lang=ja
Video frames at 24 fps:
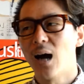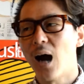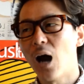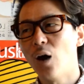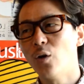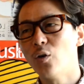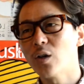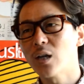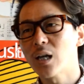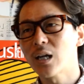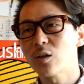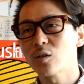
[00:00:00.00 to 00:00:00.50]

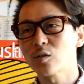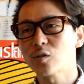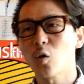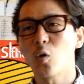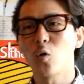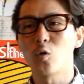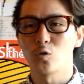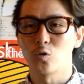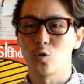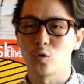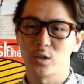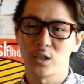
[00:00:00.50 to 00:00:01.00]
アフリカの
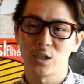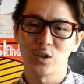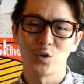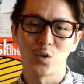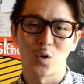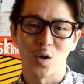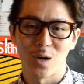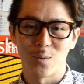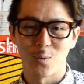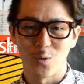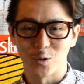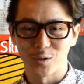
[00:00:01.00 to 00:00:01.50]
ソウルを聞く
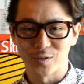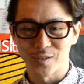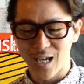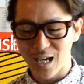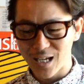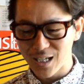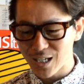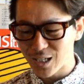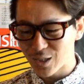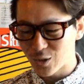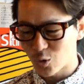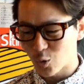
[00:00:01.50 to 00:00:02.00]
のが僕
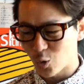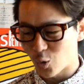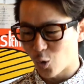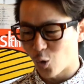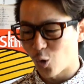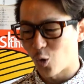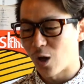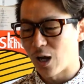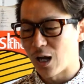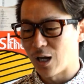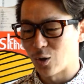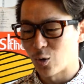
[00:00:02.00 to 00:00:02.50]
最近
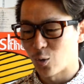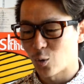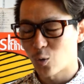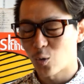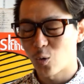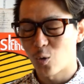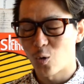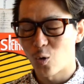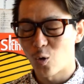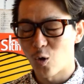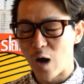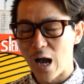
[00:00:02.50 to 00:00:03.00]
の、あの、
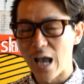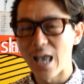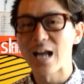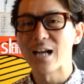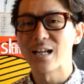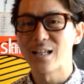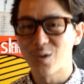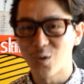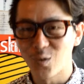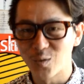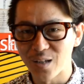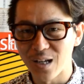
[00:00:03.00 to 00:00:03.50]
流行
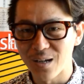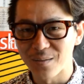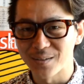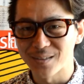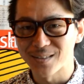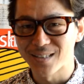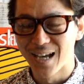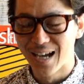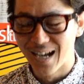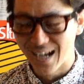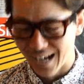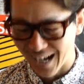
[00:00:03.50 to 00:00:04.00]
りでございま
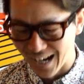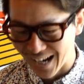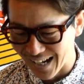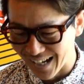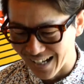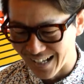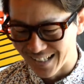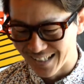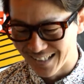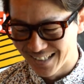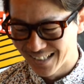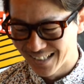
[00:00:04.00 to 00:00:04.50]
す。はい。